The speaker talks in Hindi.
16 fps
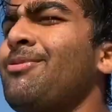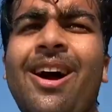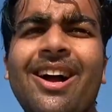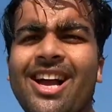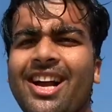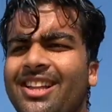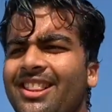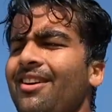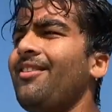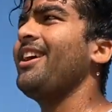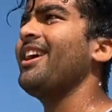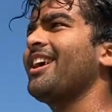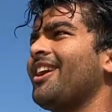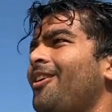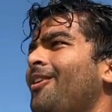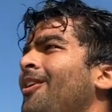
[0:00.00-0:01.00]
में आगे करते वही
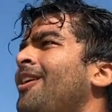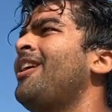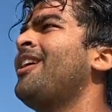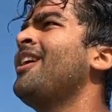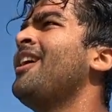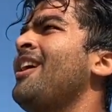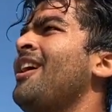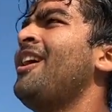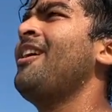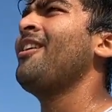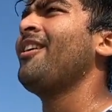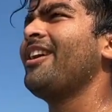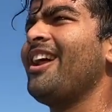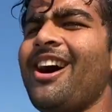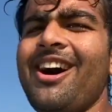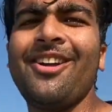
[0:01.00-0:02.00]
गिरा हूँ
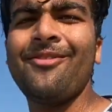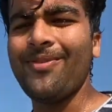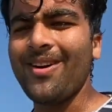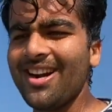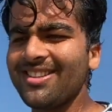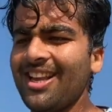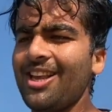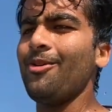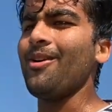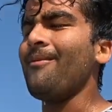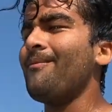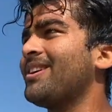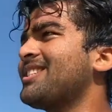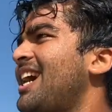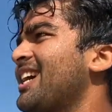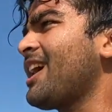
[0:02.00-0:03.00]
ना हर बार सही हुआ
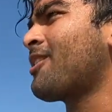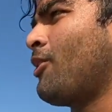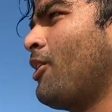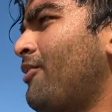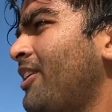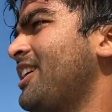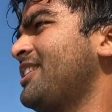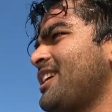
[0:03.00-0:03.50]
मज़ा आ गया कॉन्फिडेंस